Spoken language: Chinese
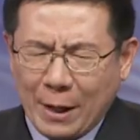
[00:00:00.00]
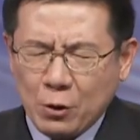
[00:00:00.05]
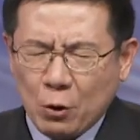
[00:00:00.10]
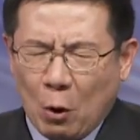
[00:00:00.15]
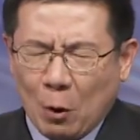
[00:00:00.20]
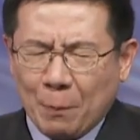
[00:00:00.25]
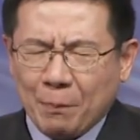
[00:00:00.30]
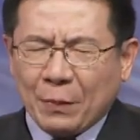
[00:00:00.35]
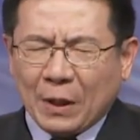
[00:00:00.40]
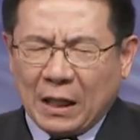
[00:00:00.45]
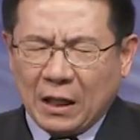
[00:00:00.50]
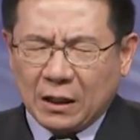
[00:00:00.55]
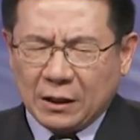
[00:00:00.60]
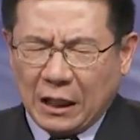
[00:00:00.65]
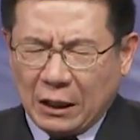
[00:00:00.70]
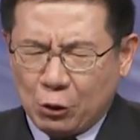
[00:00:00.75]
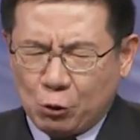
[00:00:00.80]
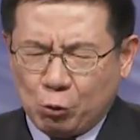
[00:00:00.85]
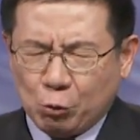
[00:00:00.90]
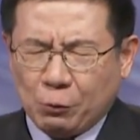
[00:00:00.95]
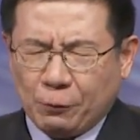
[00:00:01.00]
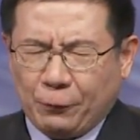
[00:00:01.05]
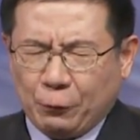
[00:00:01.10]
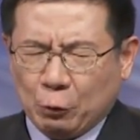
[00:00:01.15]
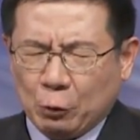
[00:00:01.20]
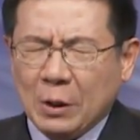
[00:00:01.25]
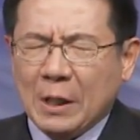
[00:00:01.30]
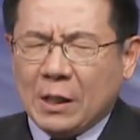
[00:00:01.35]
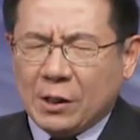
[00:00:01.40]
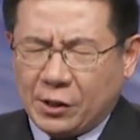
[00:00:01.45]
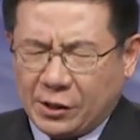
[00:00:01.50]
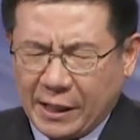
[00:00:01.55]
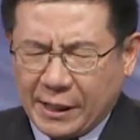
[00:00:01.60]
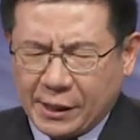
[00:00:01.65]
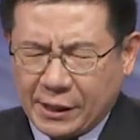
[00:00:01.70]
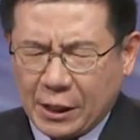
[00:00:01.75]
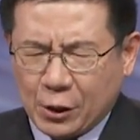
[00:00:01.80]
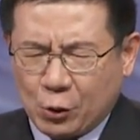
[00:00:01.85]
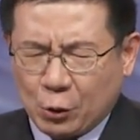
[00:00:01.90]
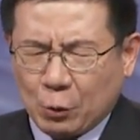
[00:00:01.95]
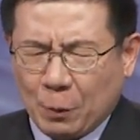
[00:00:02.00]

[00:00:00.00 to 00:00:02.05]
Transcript: 容和和祝福。谢谢主，